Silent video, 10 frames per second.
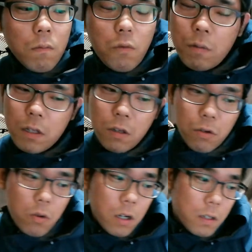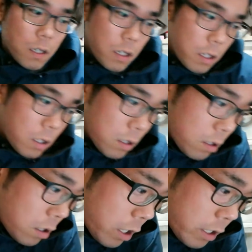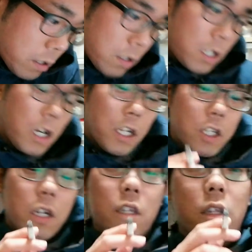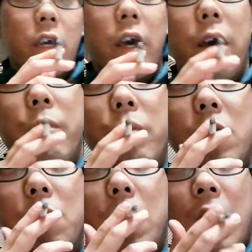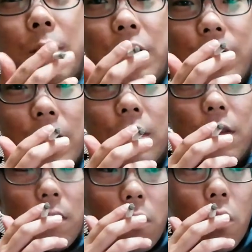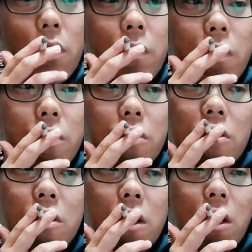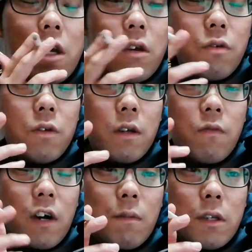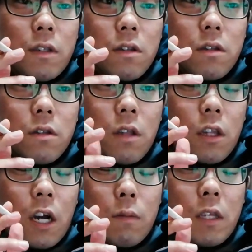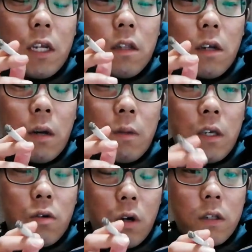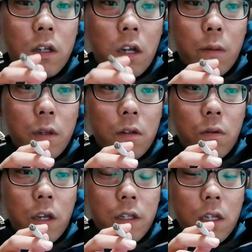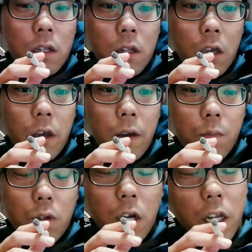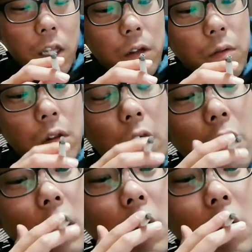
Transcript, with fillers: 僕別に漂白されたやつ嫌いじゃないんで、まあ、髪臭いですけど、普段若葉吸ってて髪な、髪、漂白された髪のやつなんで、もう慣れてるんで、